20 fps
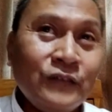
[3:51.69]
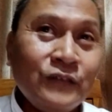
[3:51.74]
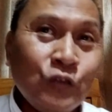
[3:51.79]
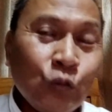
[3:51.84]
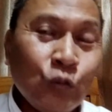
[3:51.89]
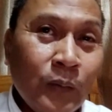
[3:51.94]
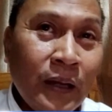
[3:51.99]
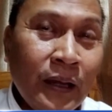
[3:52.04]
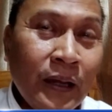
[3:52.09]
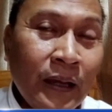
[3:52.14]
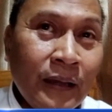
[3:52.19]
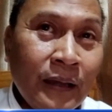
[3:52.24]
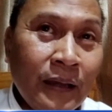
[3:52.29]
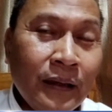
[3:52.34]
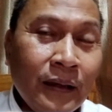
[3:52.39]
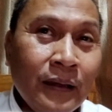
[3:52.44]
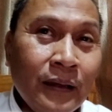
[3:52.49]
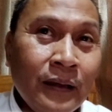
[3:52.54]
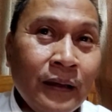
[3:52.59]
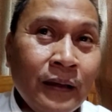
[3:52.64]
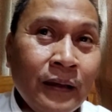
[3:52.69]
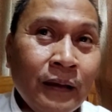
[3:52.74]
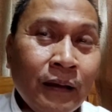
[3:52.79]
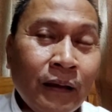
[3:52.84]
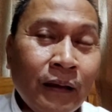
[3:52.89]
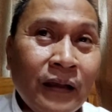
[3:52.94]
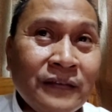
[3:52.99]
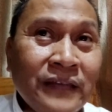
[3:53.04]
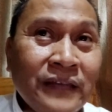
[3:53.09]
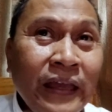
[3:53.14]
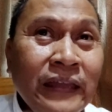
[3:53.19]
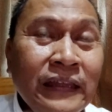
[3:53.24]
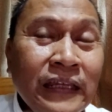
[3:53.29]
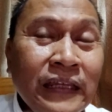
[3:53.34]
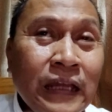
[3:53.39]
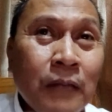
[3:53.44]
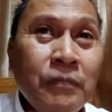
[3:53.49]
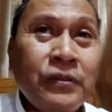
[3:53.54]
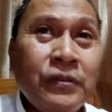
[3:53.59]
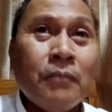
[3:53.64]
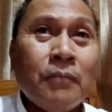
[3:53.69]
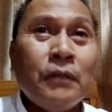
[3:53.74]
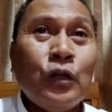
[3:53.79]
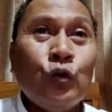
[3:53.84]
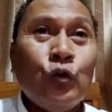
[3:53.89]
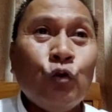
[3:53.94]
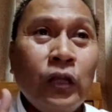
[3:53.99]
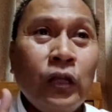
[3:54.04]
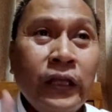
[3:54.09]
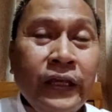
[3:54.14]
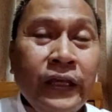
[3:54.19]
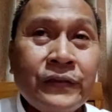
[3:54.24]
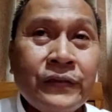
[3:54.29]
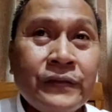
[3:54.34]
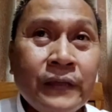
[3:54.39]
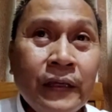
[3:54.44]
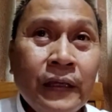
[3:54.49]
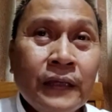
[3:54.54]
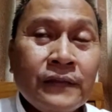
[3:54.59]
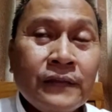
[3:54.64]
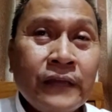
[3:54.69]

Cuma uh, saya tidak bisa menulis,